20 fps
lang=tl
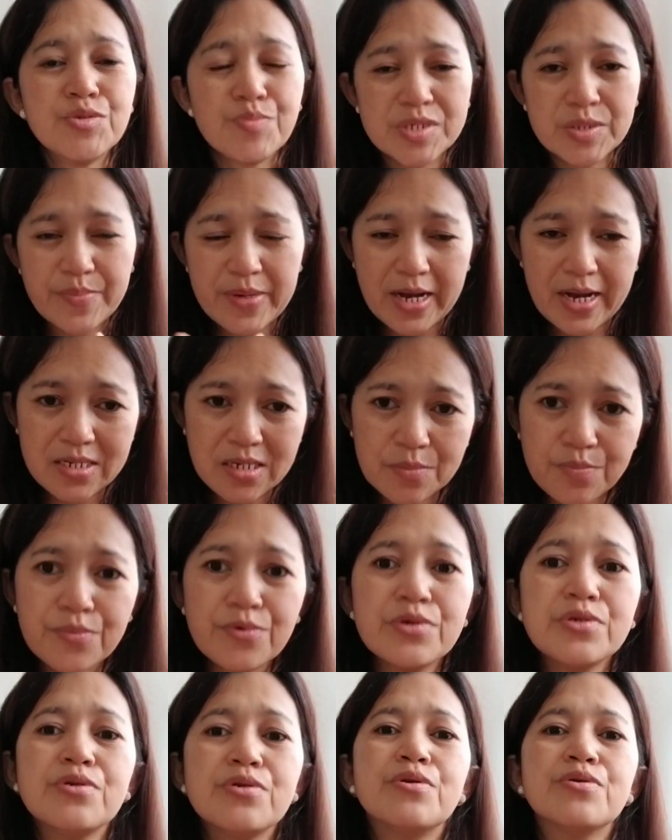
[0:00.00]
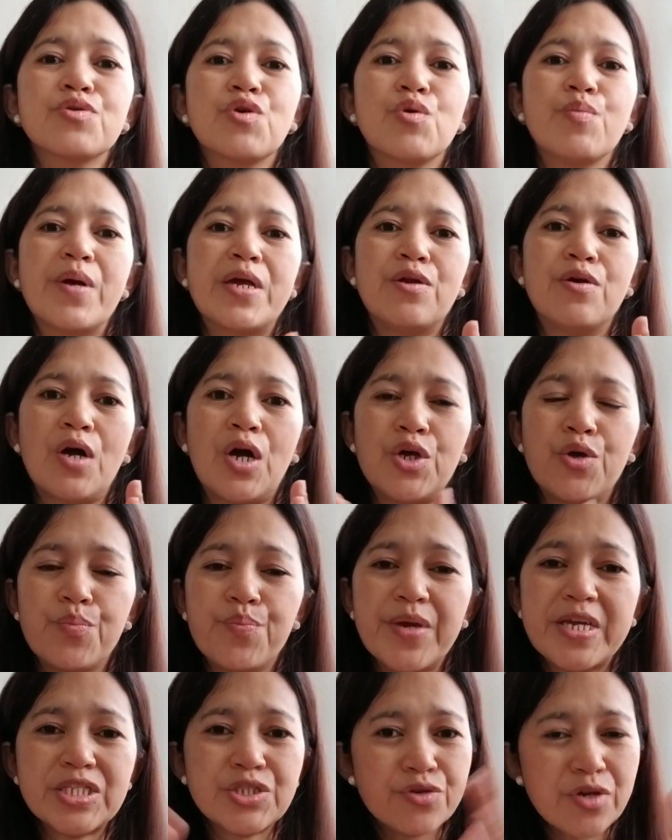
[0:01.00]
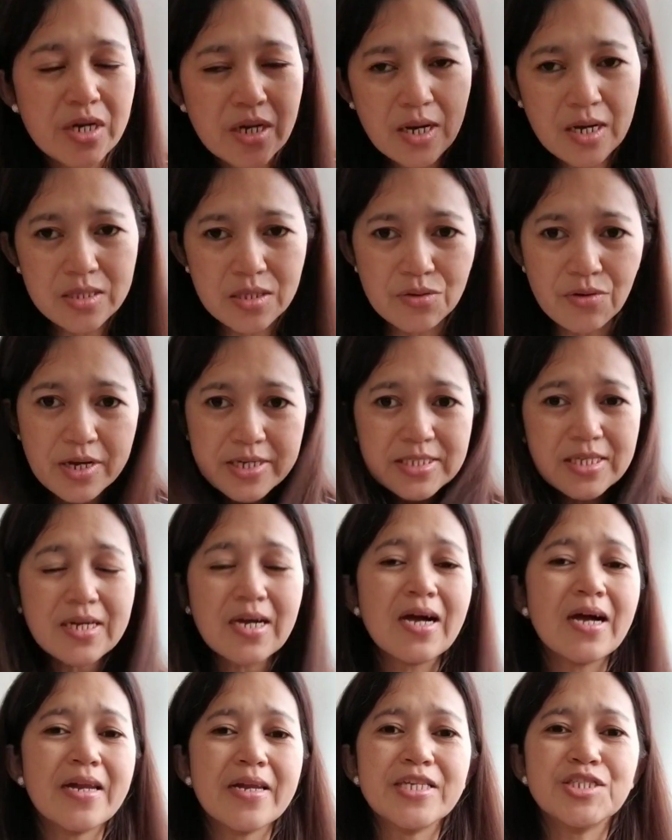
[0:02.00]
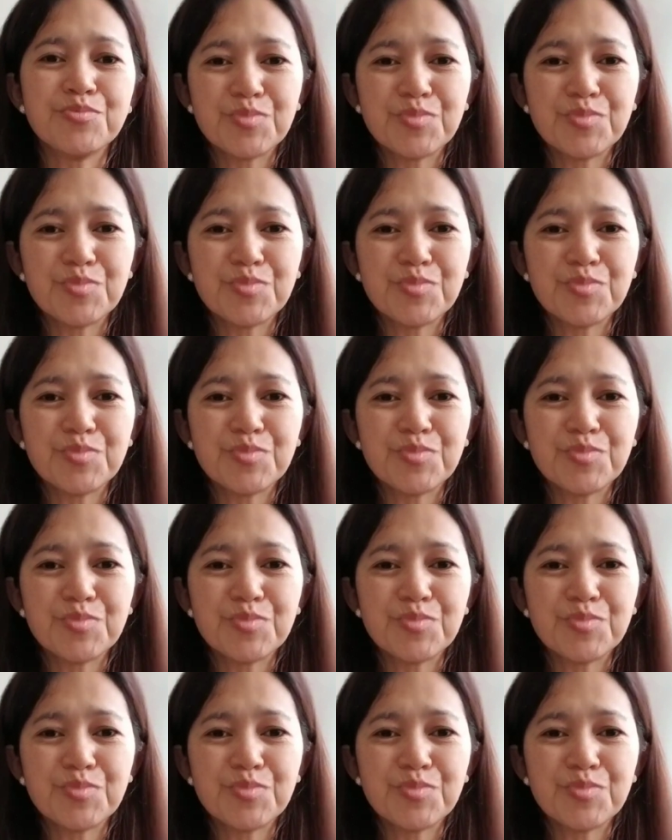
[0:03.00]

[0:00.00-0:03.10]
mas maganda po yon Kung mayroon kayong picture na nakatuga sa college,